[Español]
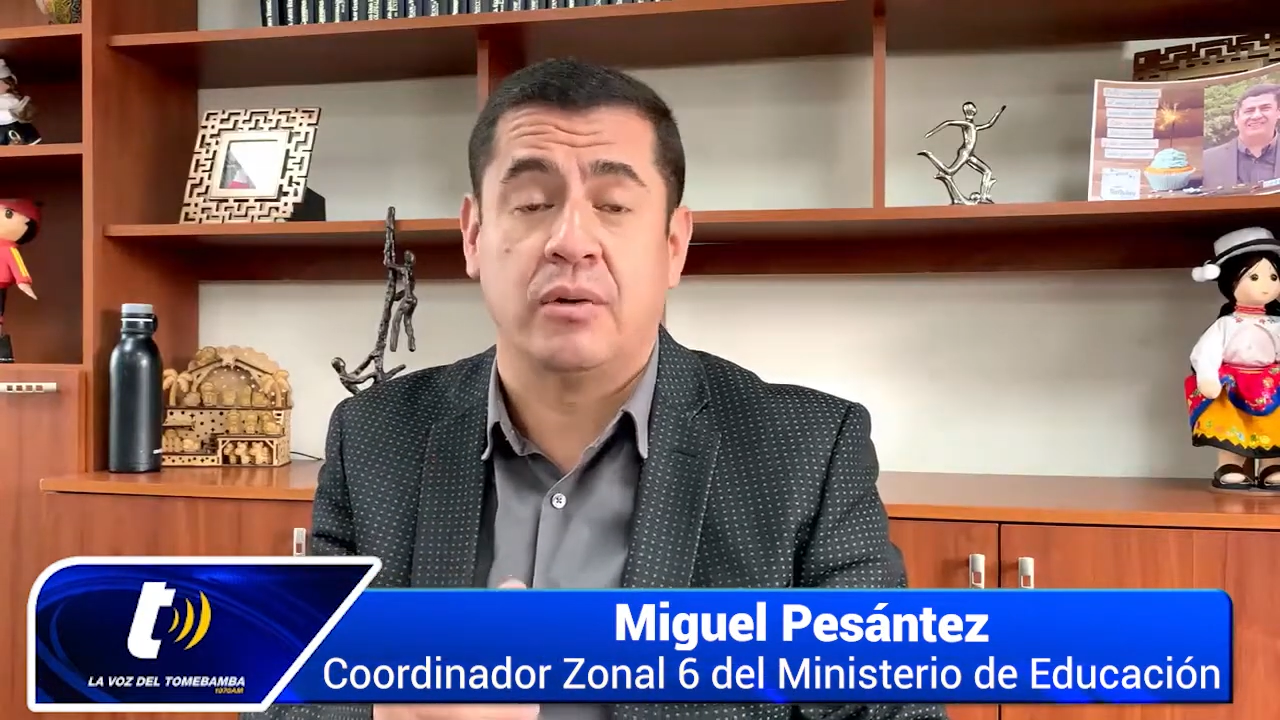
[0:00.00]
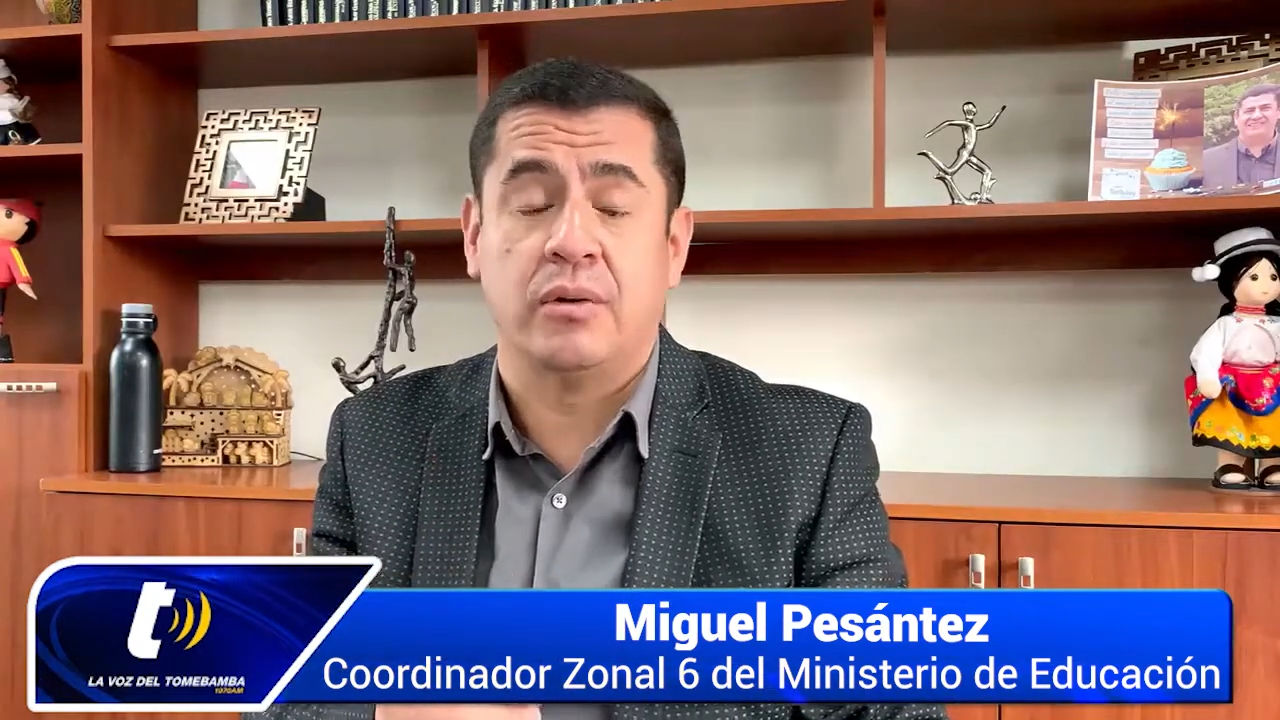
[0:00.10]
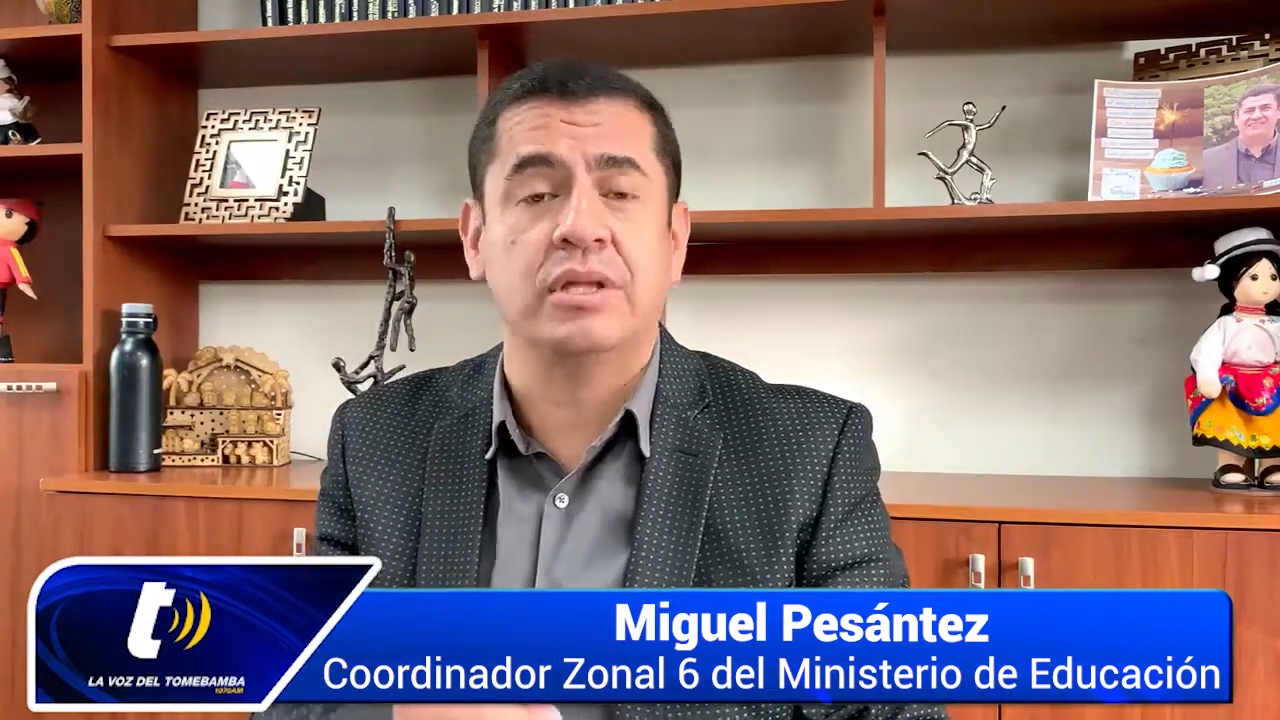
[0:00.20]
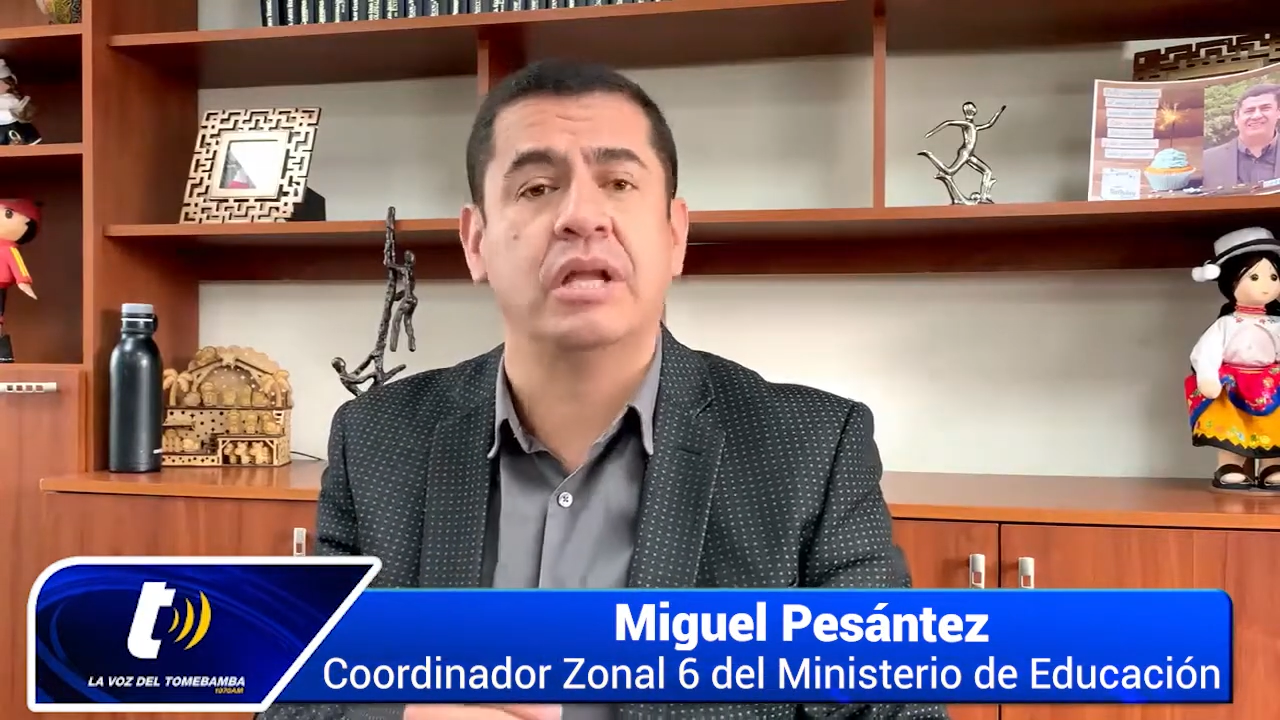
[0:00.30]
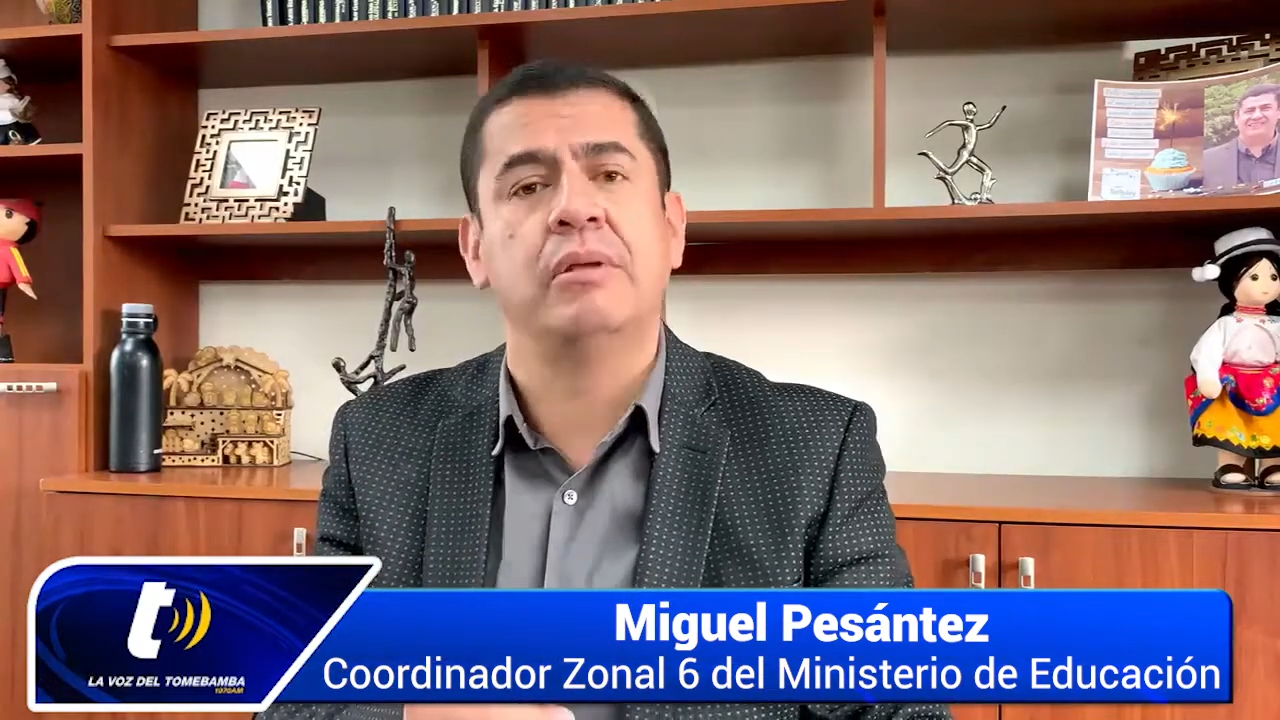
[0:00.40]

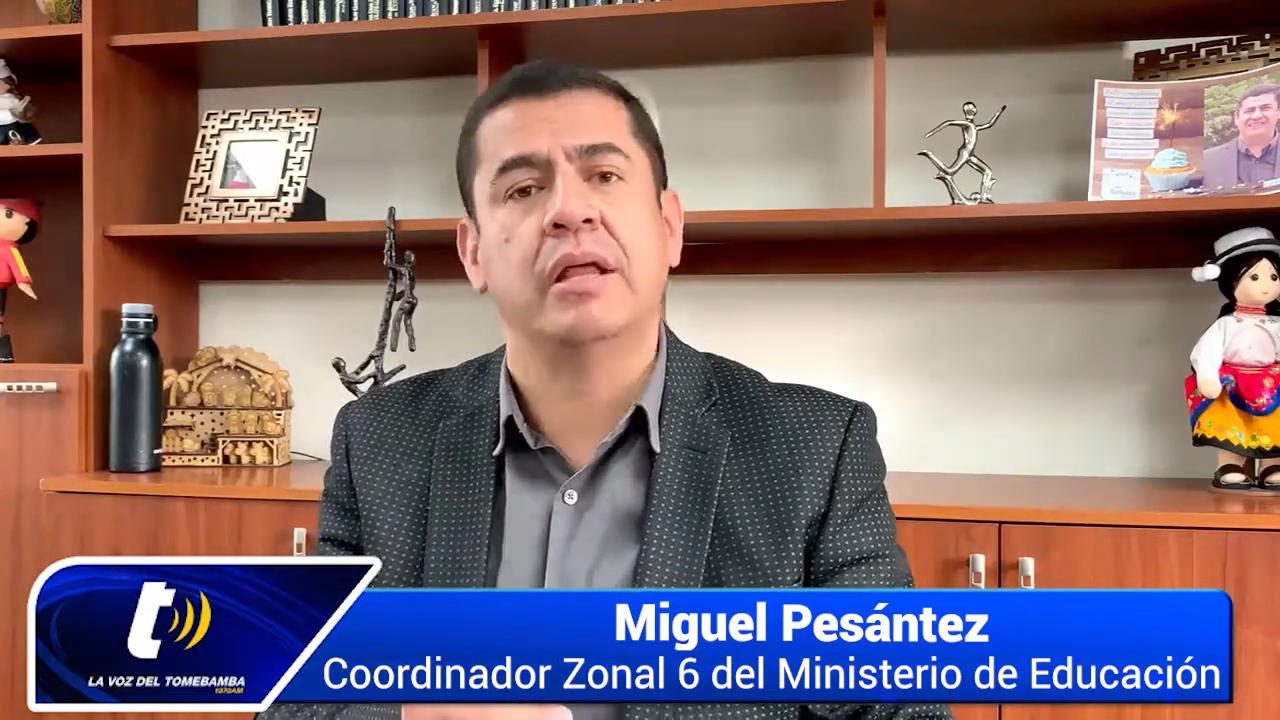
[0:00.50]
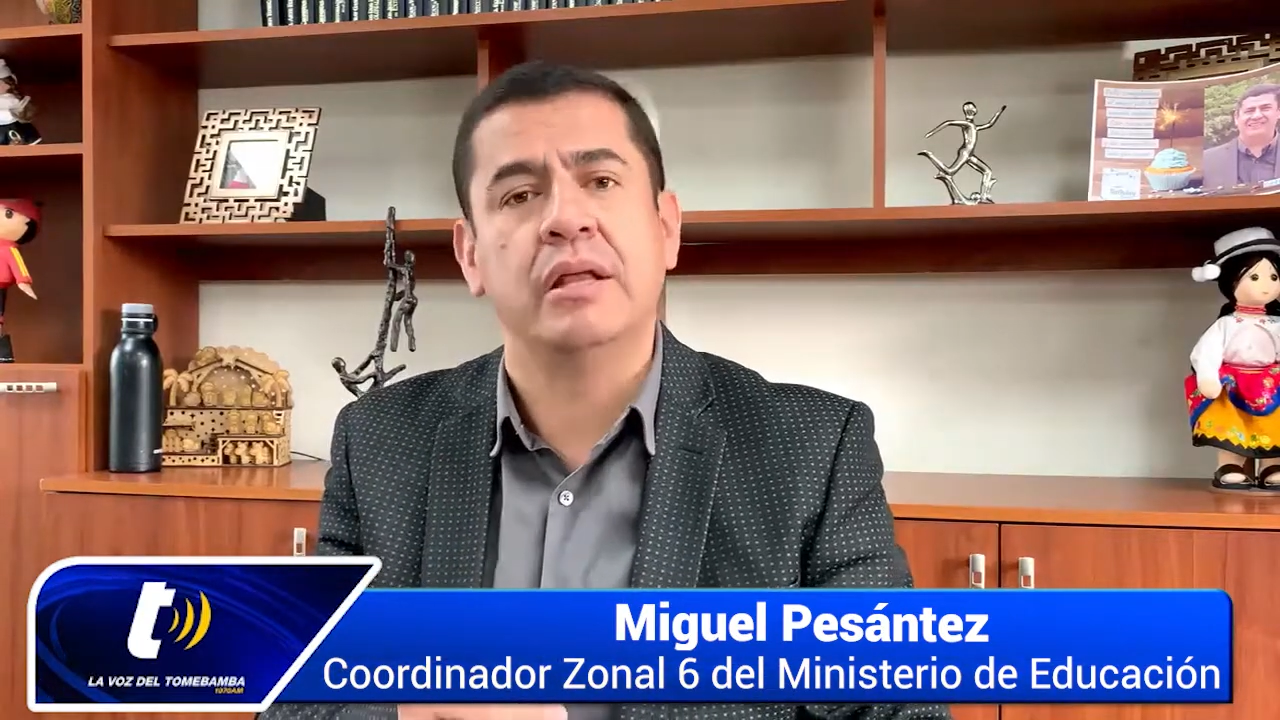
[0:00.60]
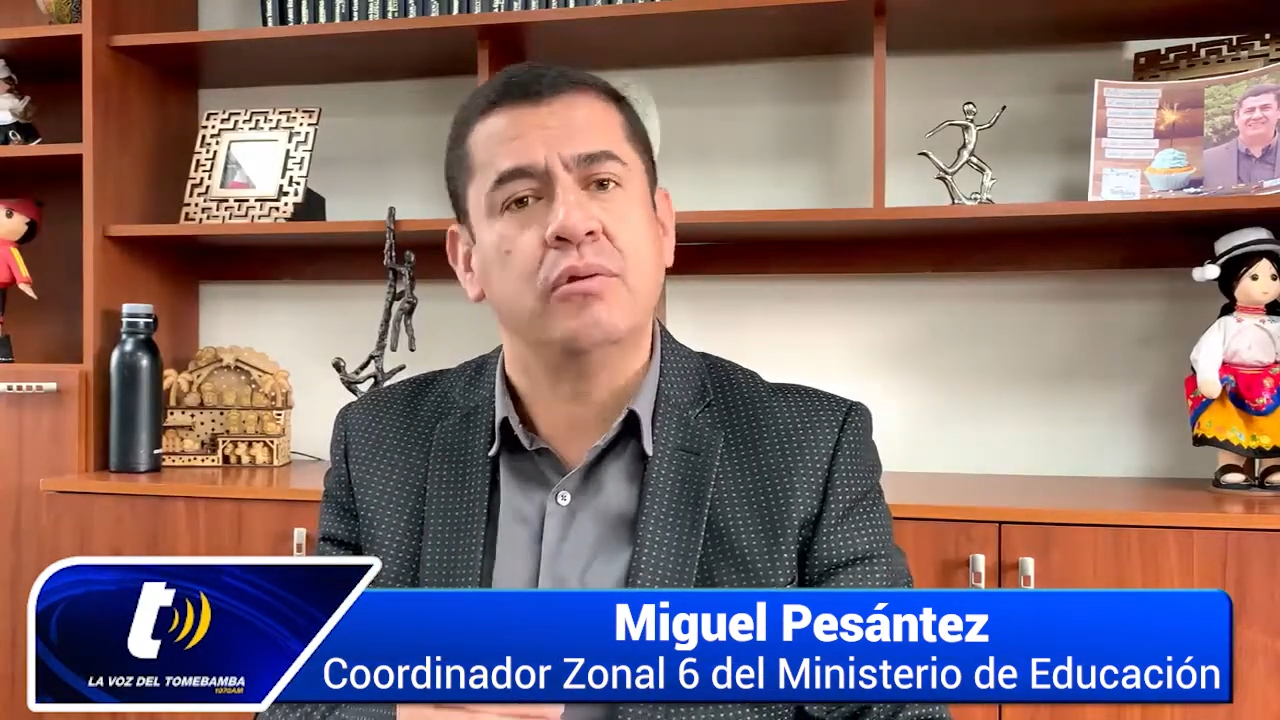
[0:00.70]
Continuidad